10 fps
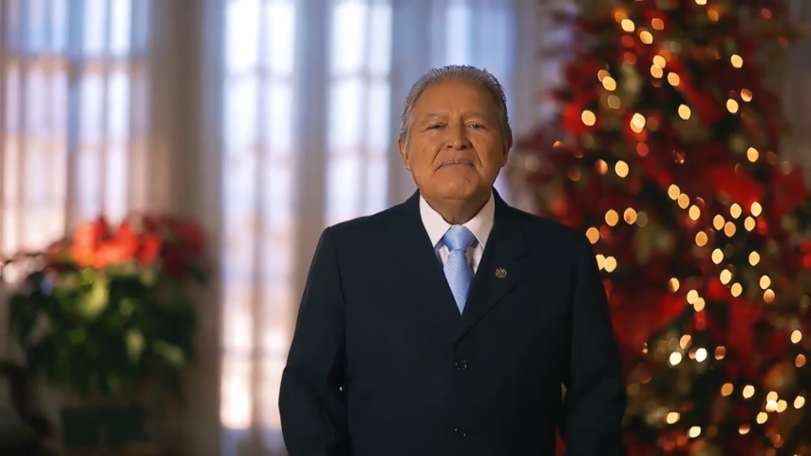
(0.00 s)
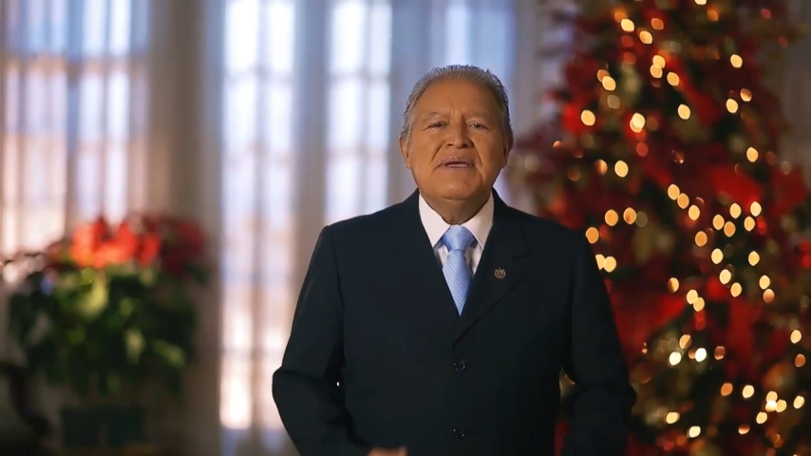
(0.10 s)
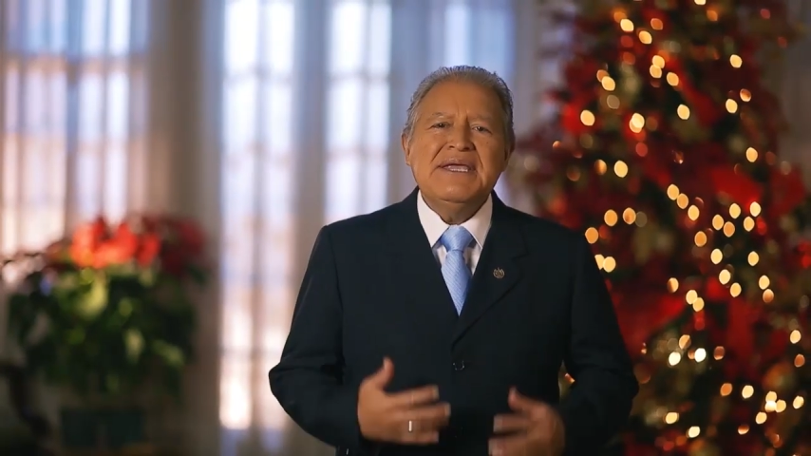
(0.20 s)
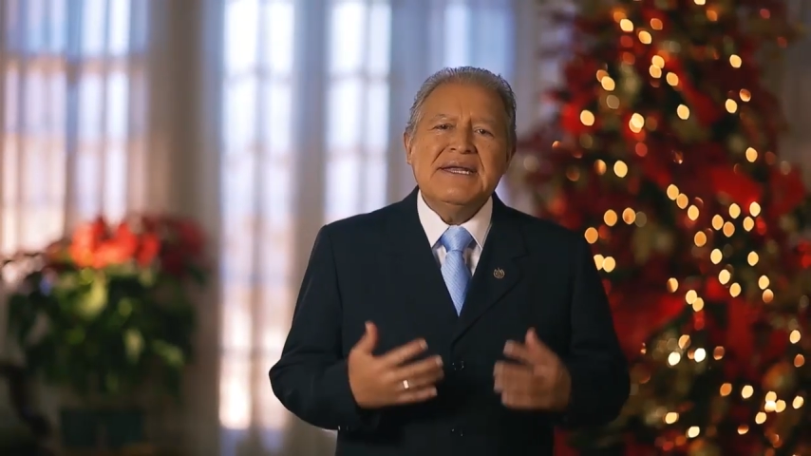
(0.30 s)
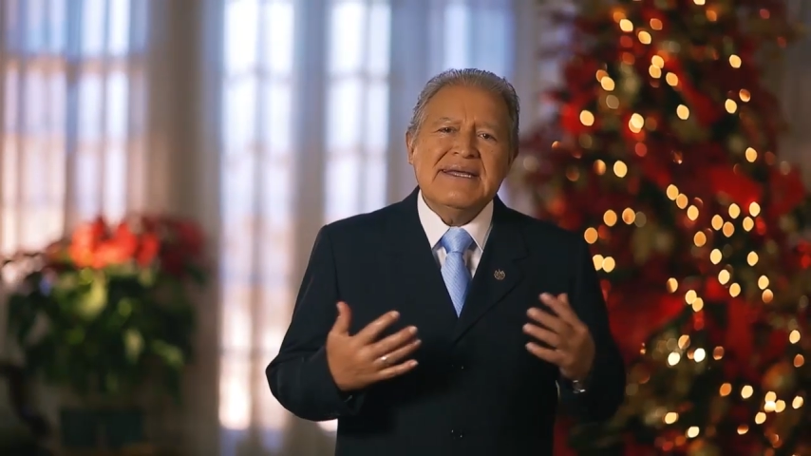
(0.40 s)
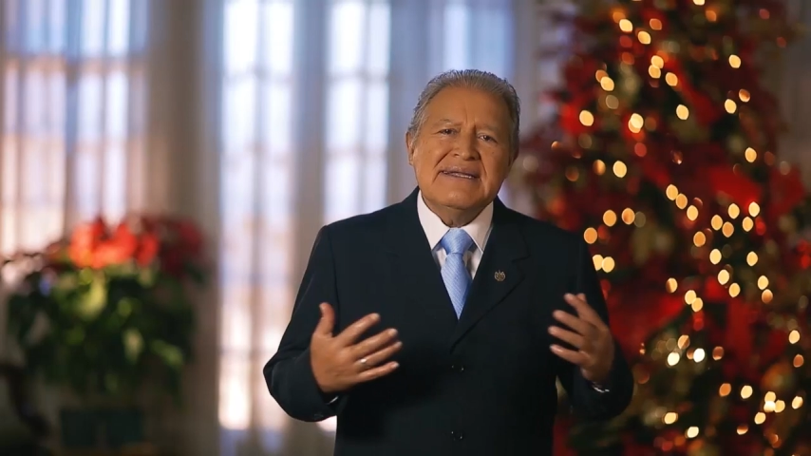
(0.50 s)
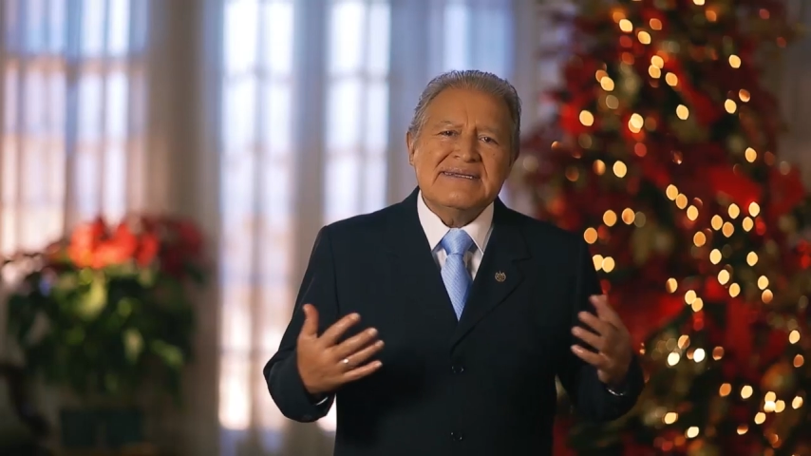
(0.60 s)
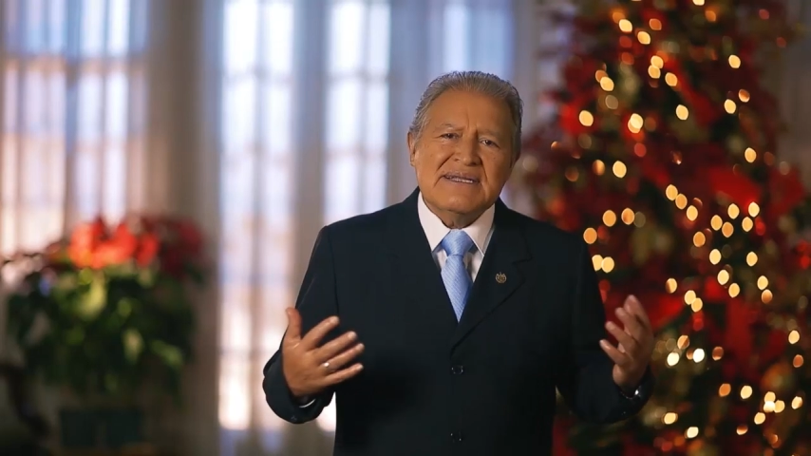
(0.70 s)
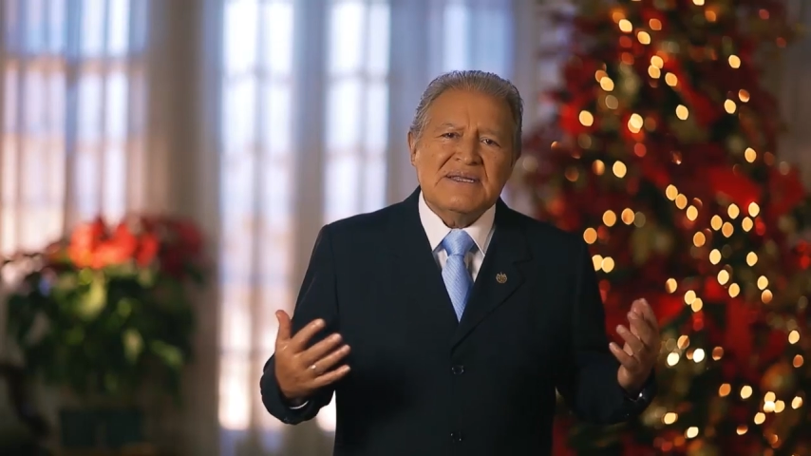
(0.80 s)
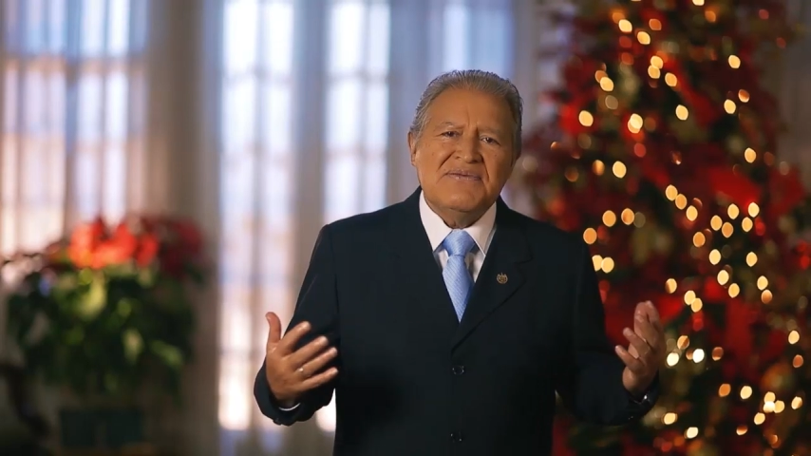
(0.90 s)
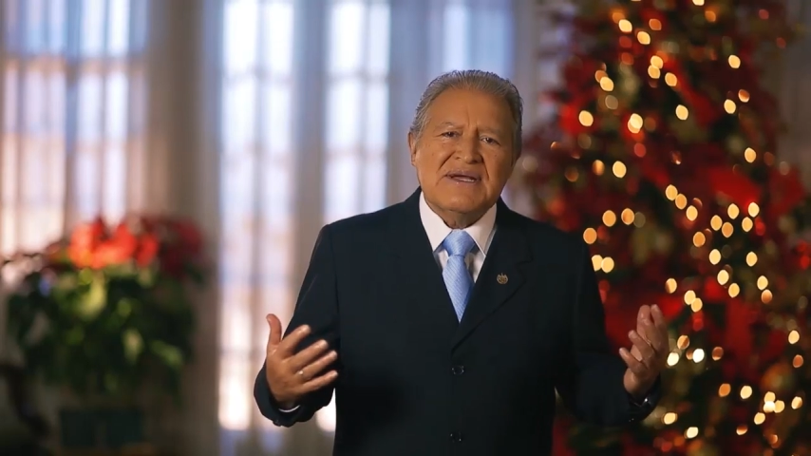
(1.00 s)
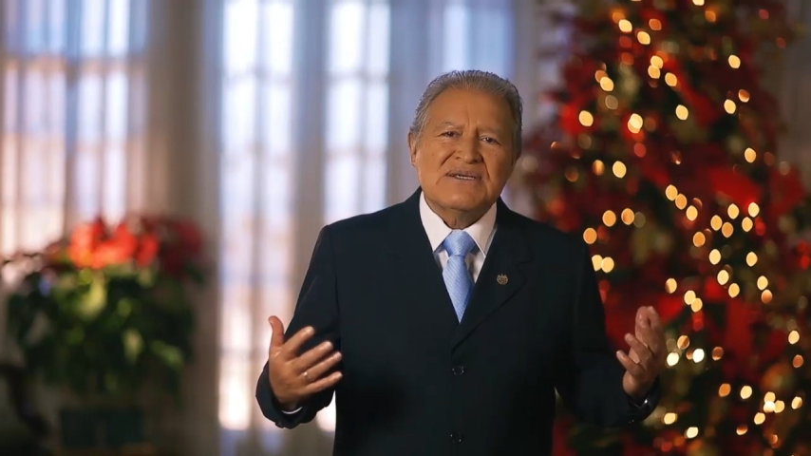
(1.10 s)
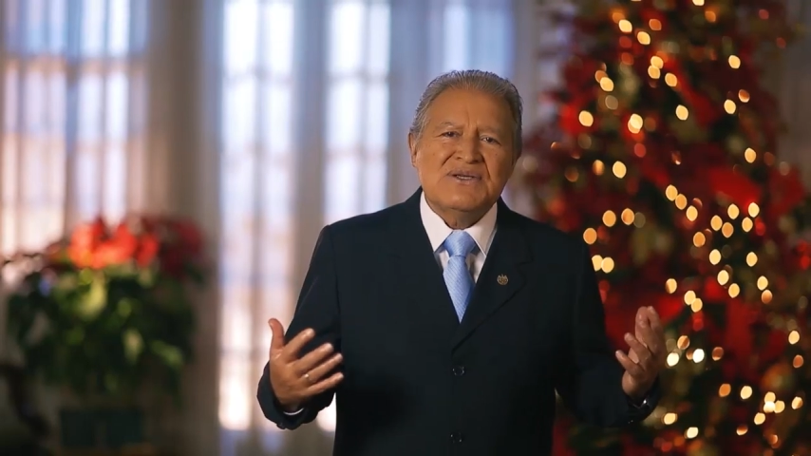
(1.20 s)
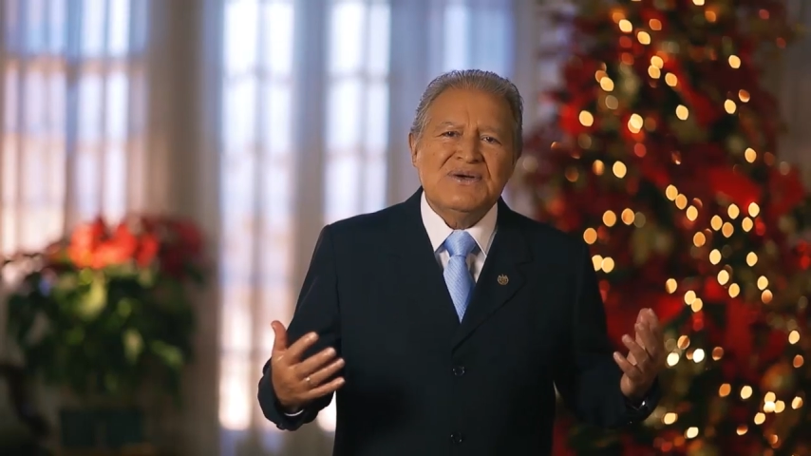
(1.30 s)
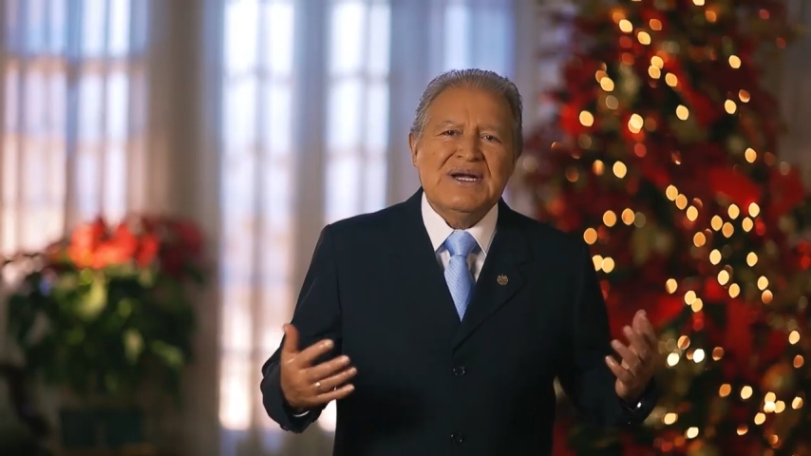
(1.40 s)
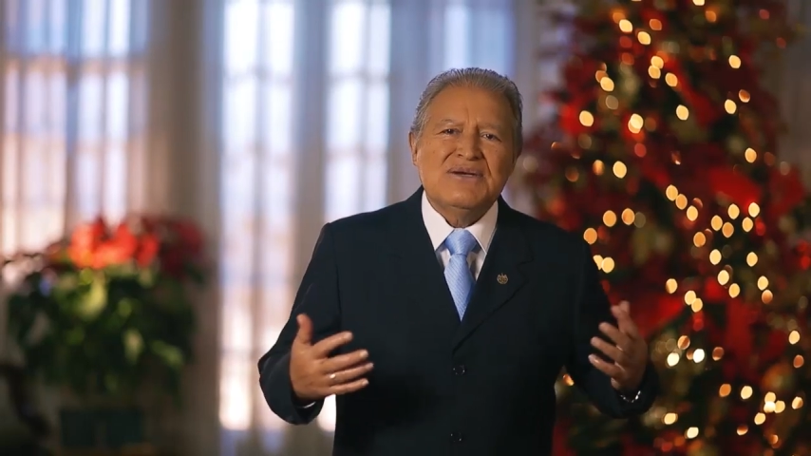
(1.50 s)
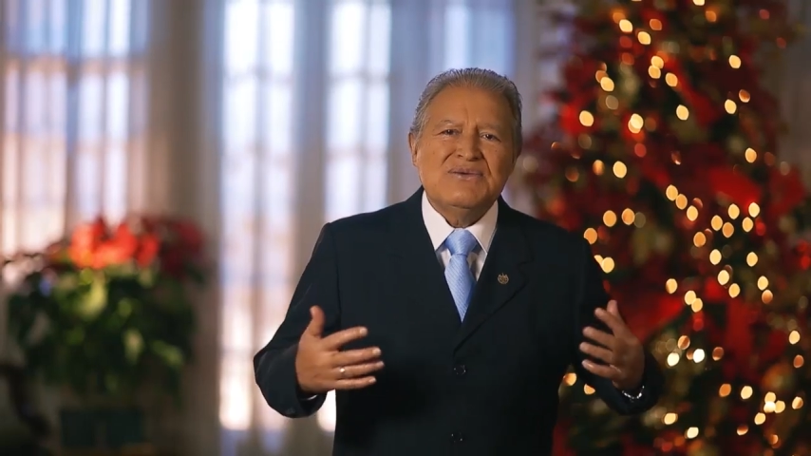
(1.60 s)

me llena de satisfacción